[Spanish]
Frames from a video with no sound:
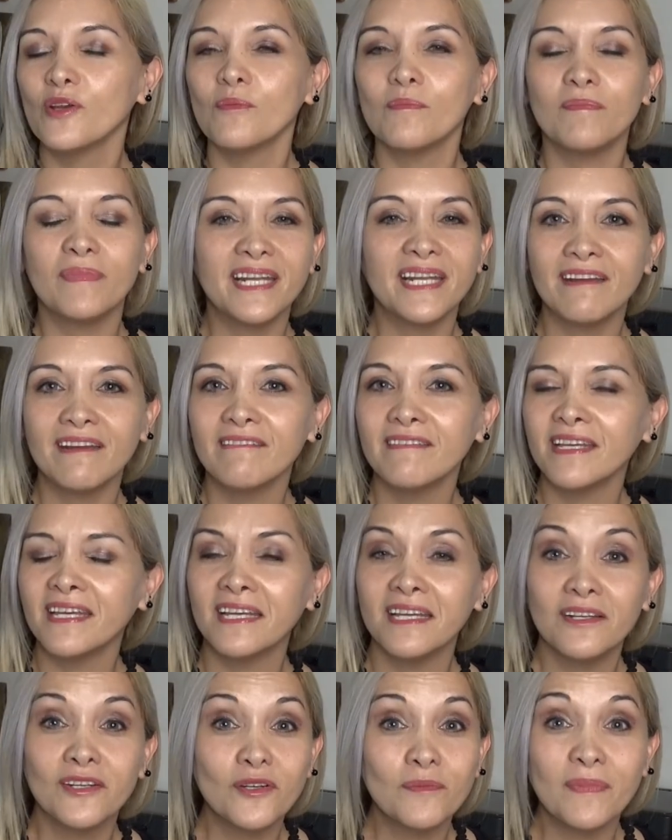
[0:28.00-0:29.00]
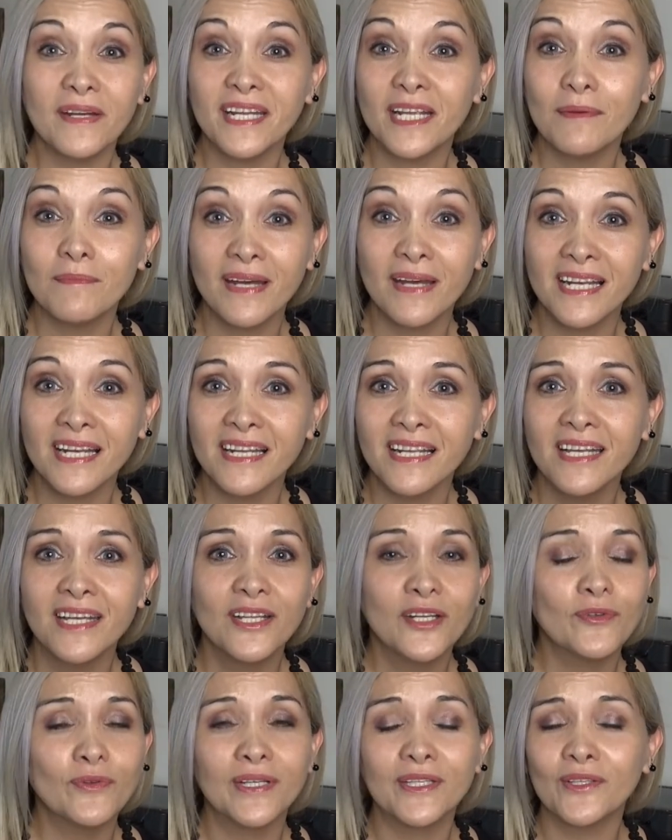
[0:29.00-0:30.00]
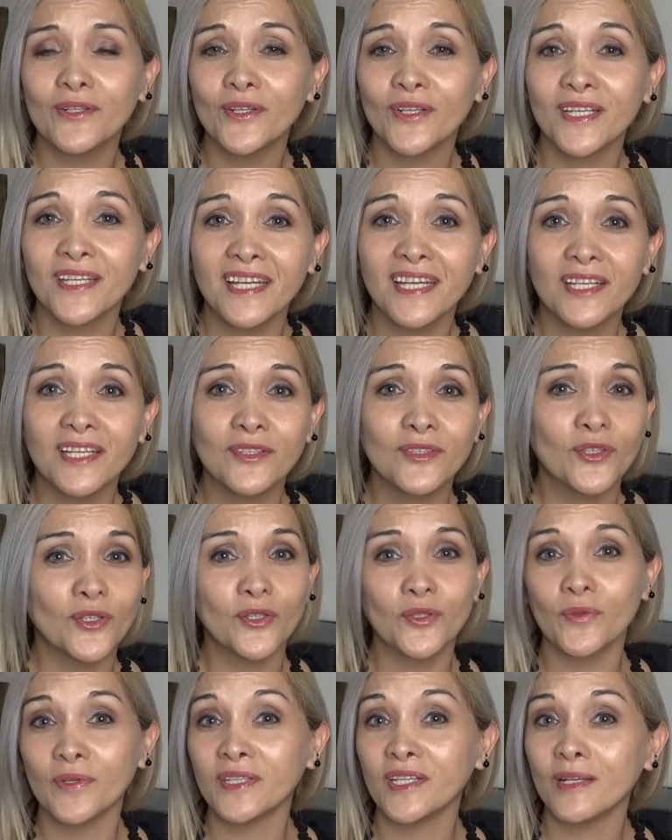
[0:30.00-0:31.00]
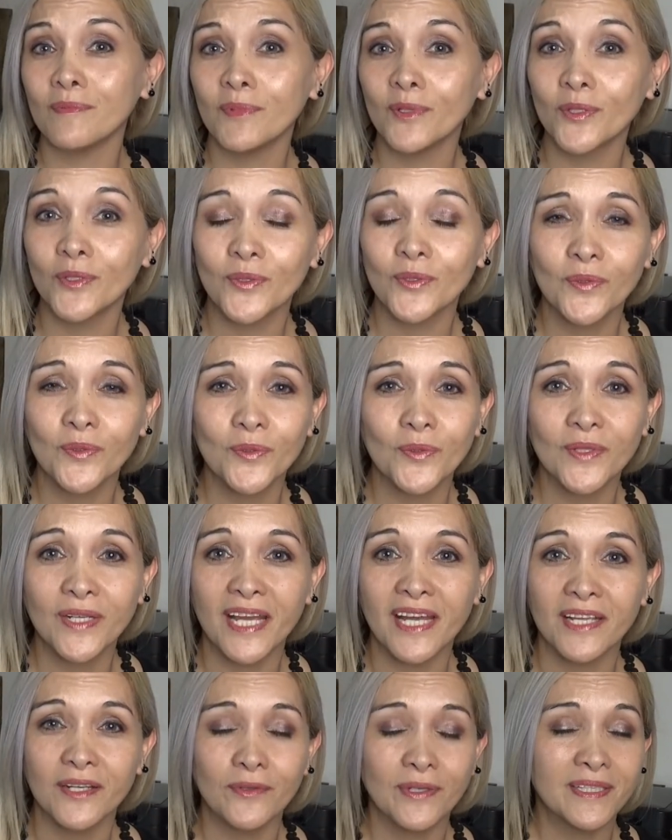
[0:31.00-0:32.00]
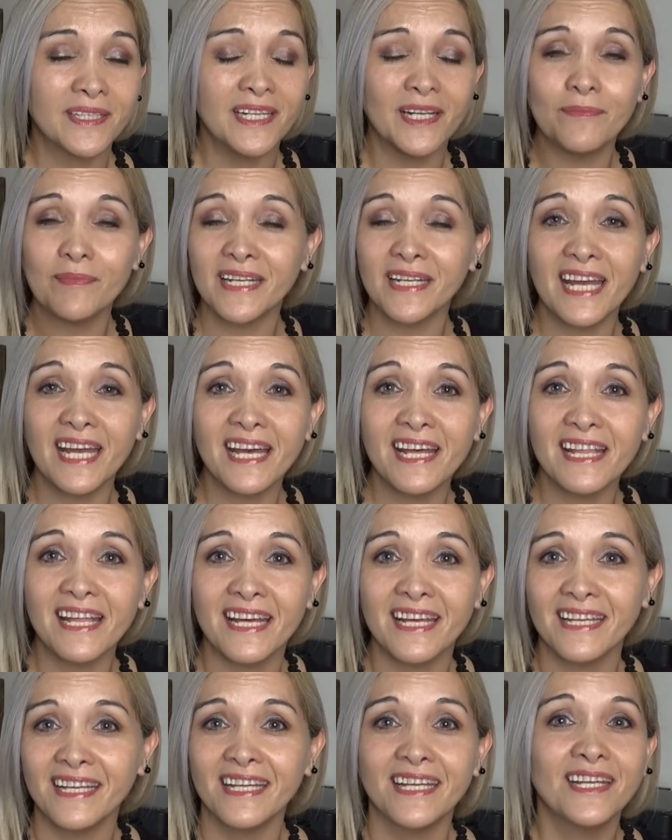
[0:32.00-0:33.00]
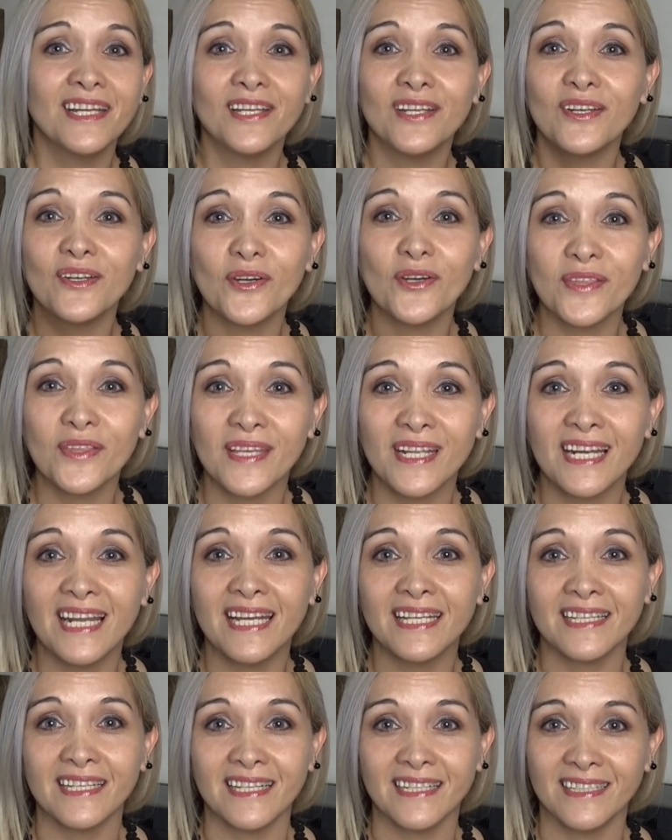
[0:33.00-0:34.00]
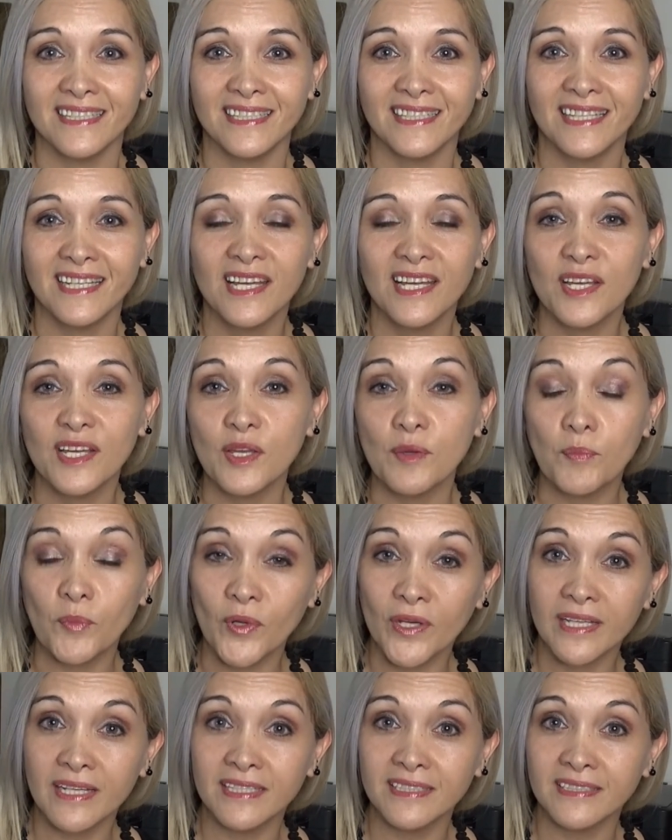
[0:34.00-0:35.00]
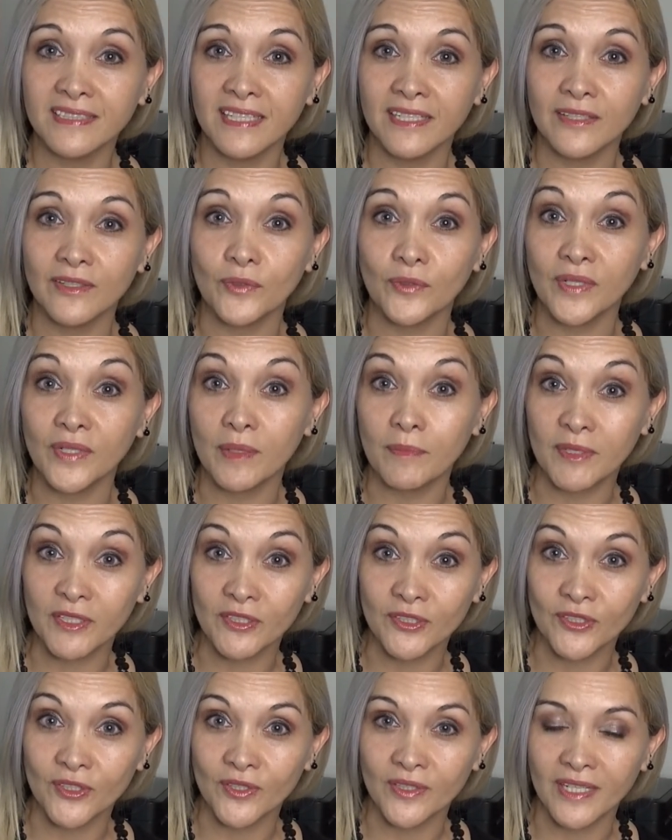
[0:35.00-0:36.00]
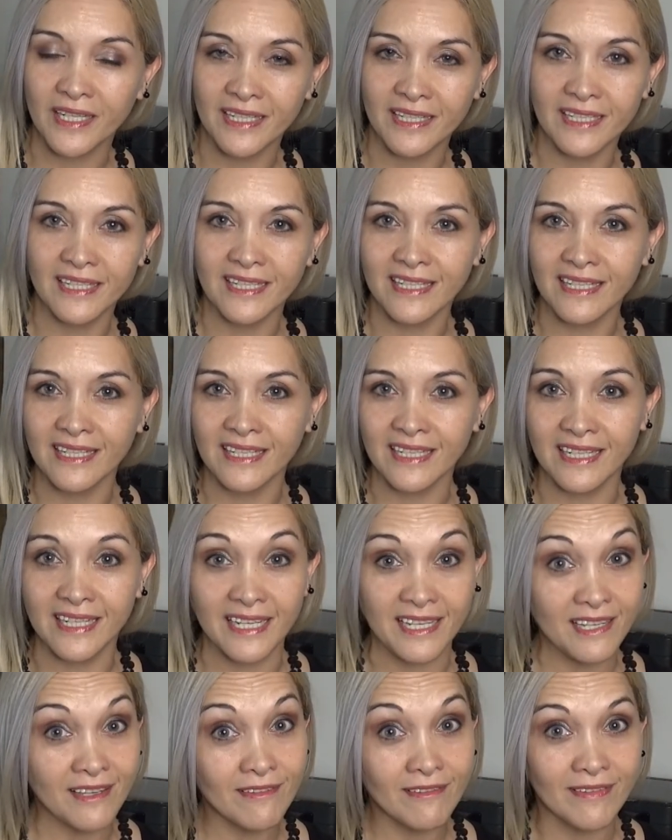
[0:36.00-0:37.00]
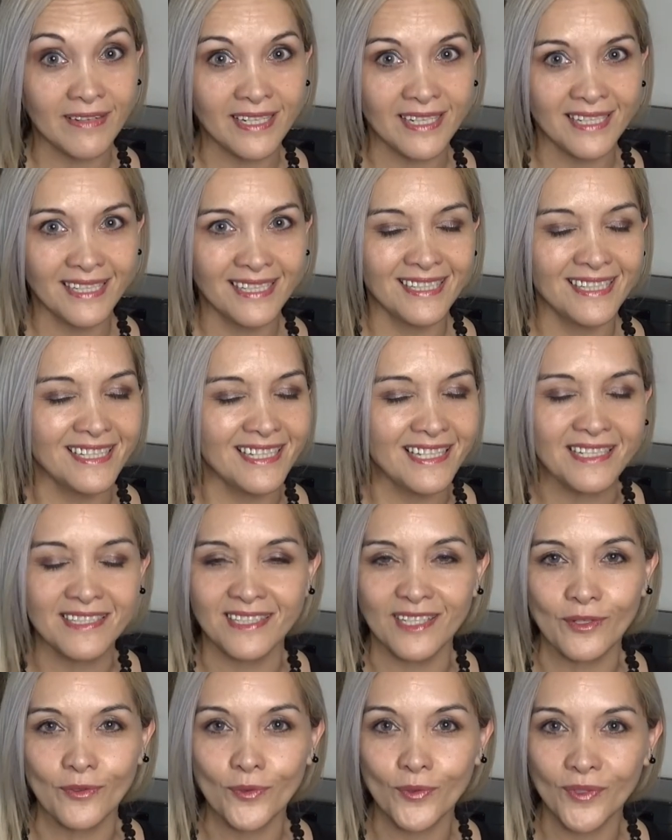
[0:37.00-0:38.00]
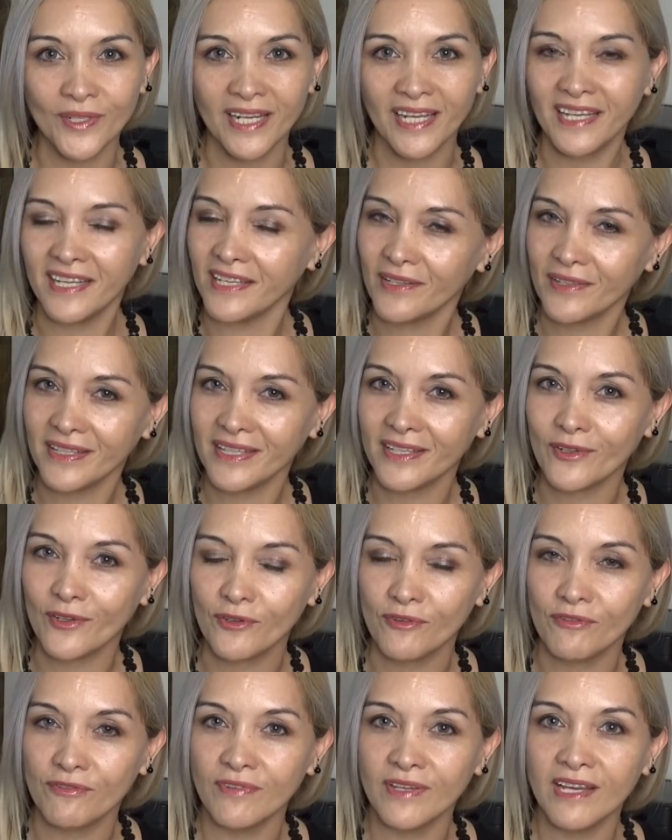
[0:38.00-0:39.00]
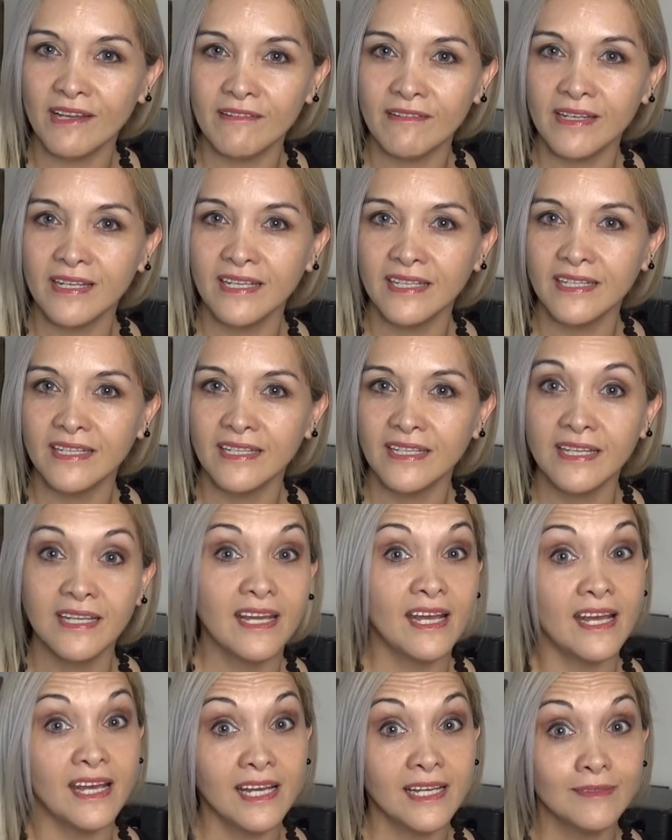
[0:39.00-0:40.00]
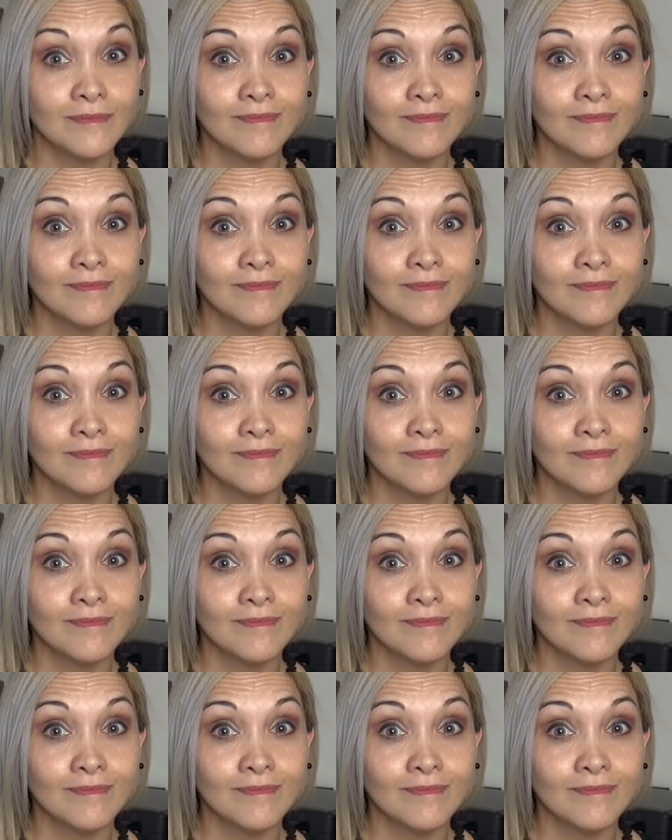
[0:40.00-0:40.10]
Para bien o para mal, nuestros gestos, nuestra postura, nuestra mirada, nos delata y puede hacernos una persona creíble y segura y confiable a